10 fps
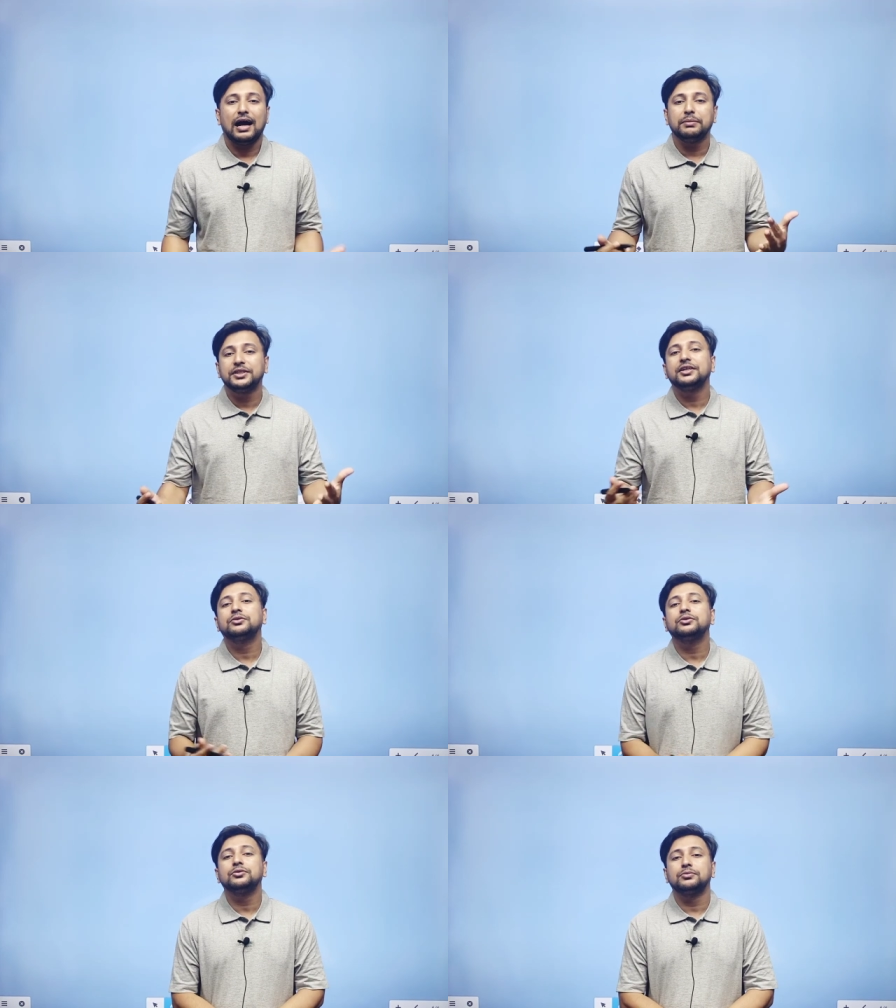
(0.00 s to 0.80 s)
আমি
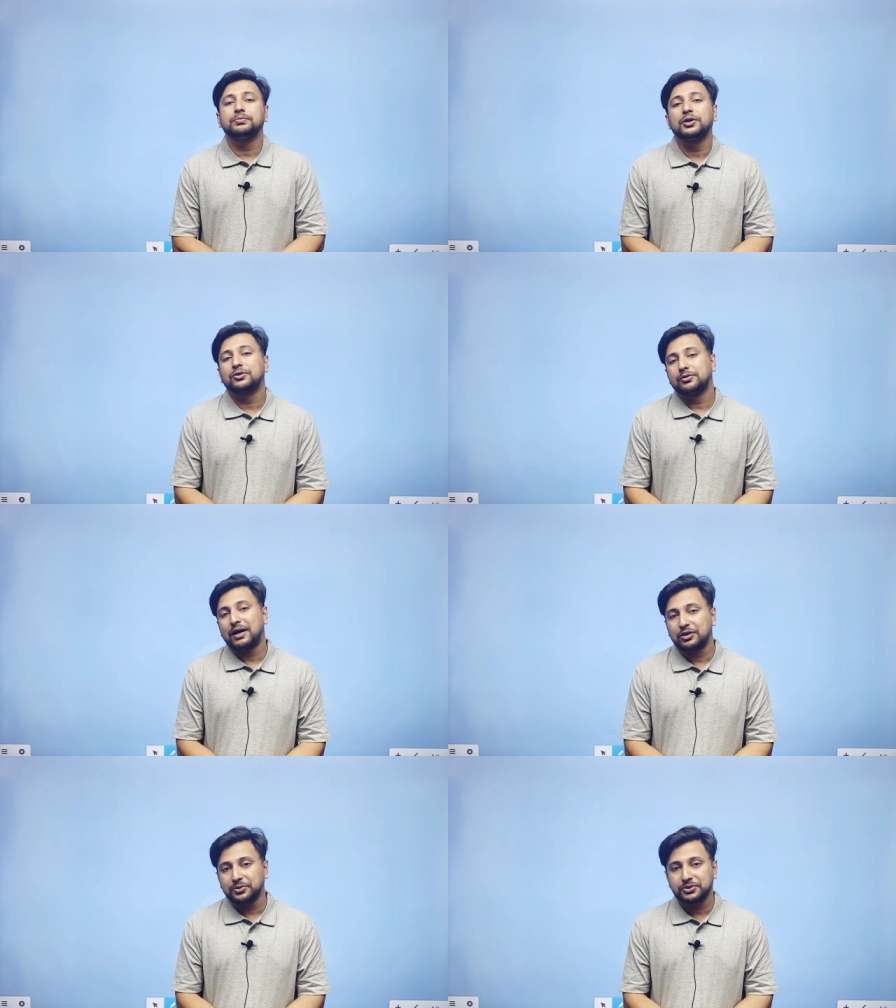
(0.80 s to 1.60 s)
যেহেতু বিগত
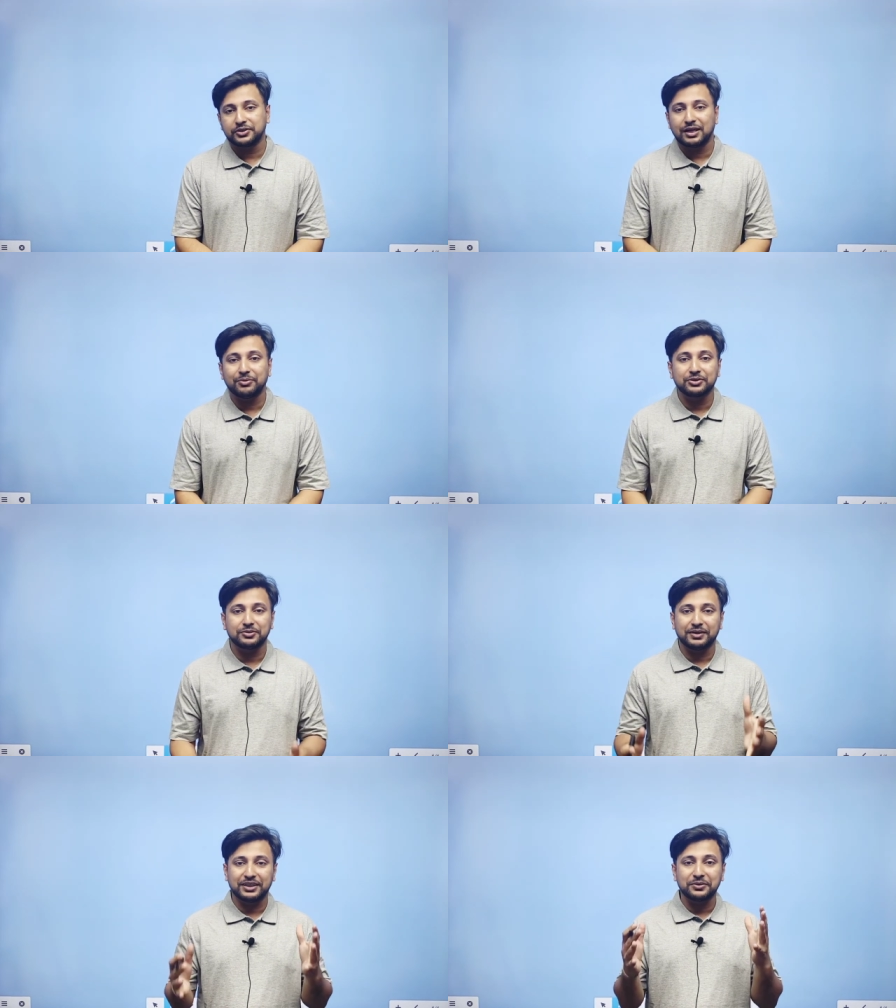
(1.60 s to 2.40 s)
বারো বছর যাবৎ
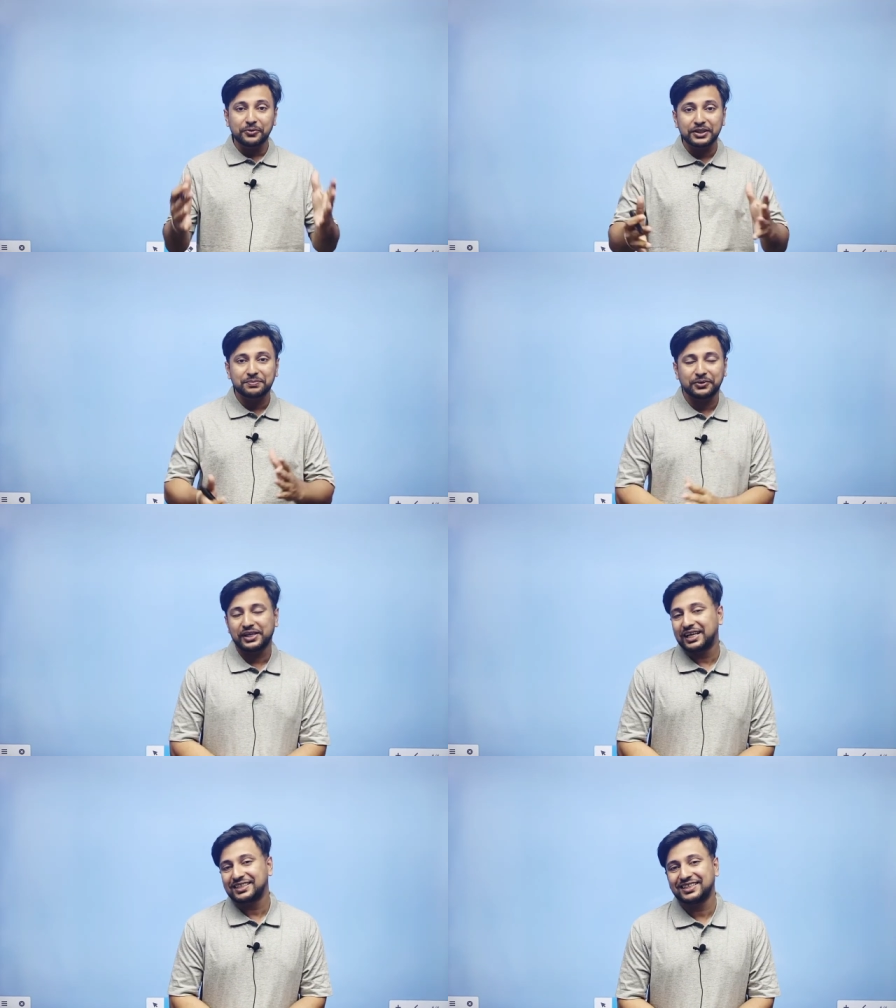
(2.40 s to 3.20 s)
তোমাদের গণিত
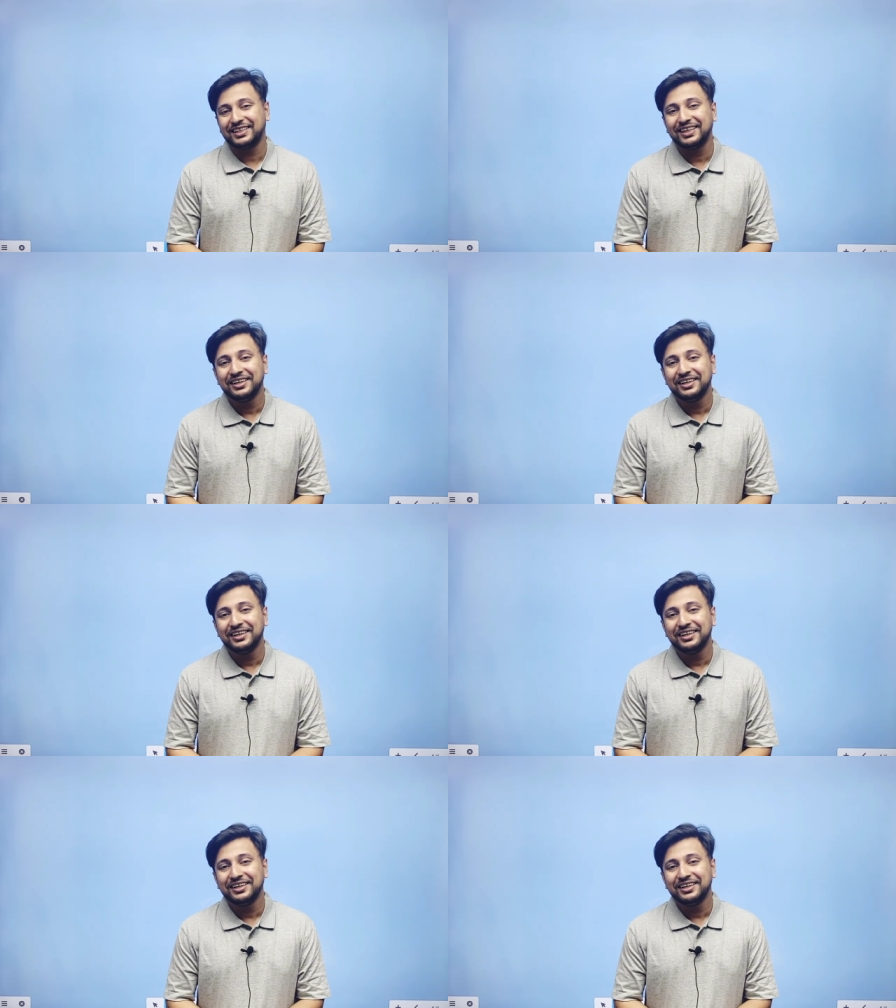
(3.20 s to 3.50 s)
পড়িয়ে আসছি